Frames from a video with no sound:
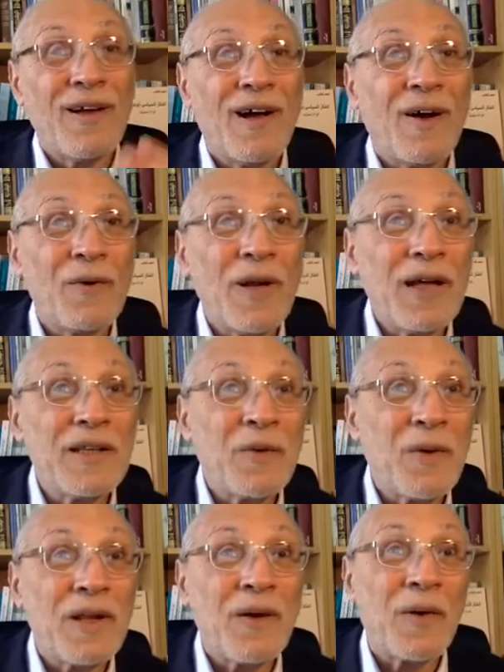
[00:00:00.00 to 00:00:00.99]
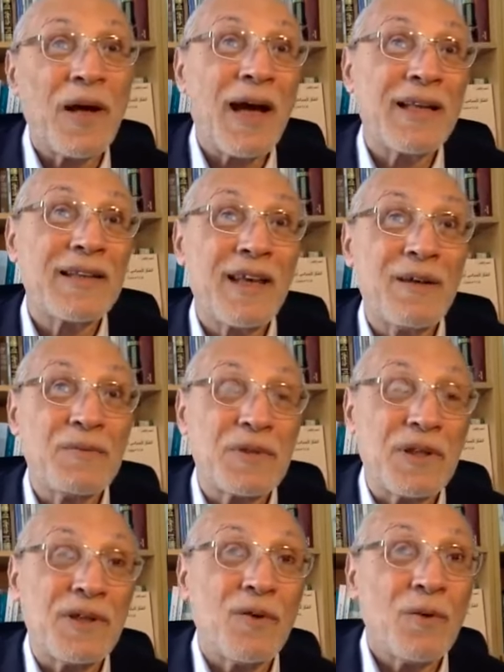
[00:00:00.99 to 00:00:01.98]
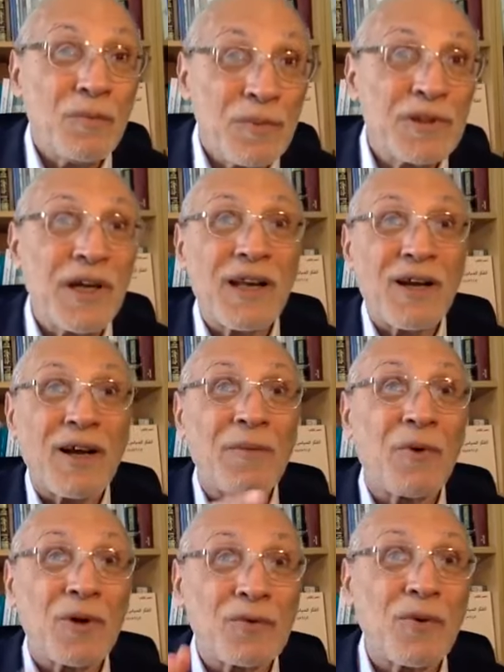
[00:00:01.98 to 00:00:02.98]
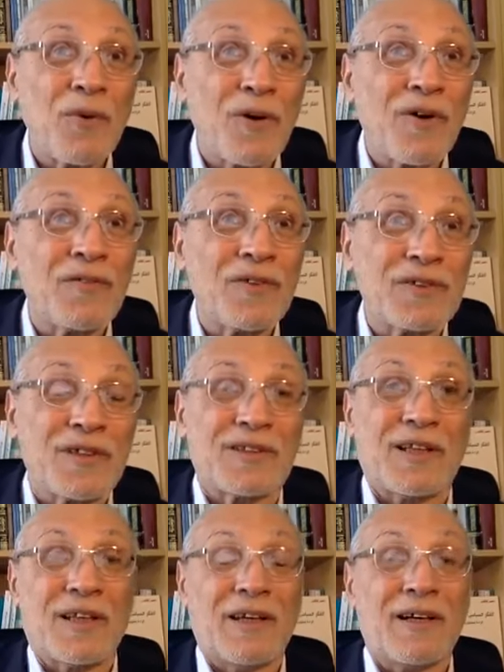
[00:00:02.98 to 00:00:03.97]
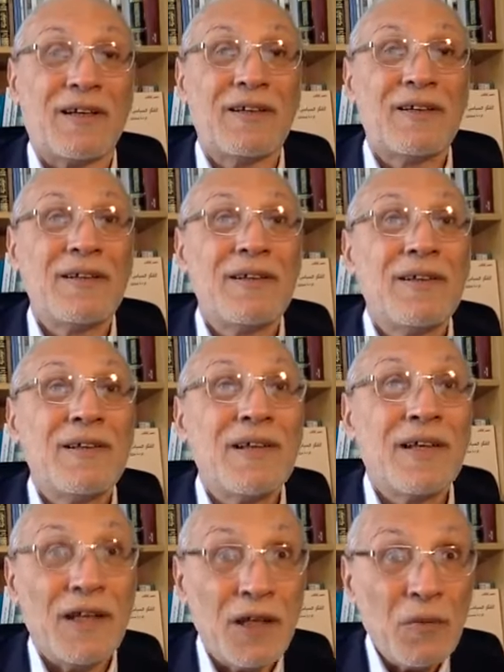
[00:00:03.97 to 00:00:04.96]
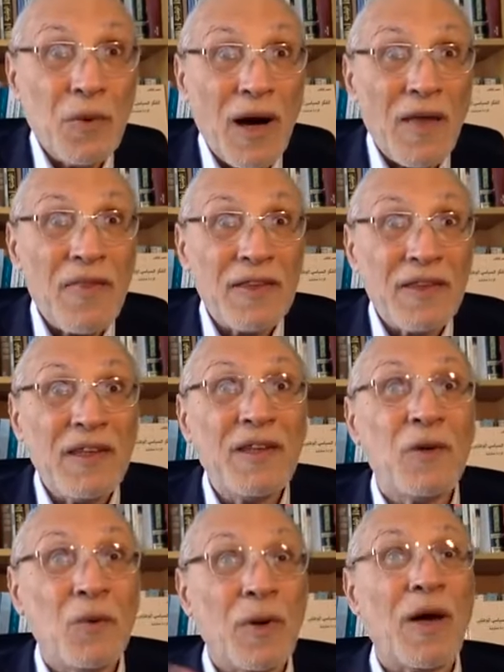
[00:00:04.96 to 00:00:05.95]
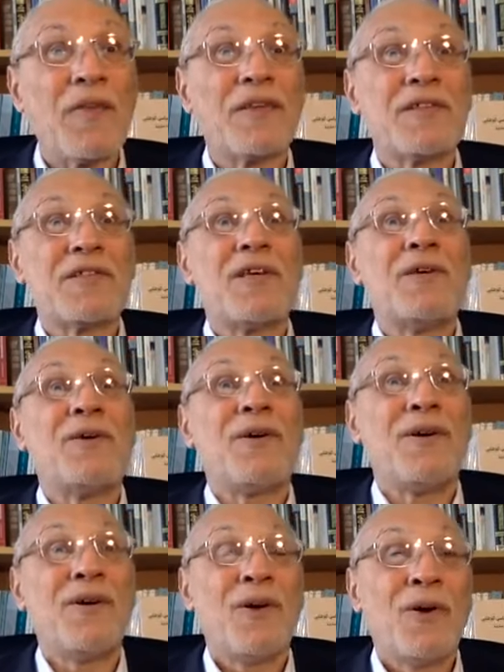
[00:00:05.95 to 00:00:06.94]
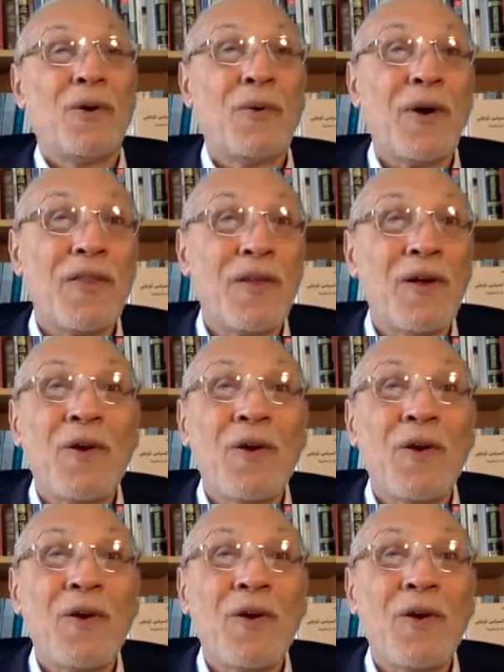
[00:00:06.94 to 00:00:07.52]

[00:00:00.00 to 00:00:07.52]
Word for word: اولاده وكذا وراح حتى يمشي ومشى كم خطوه ووقف نص الطريق إيه وهذا الدين هو هذا التشيع هو هذا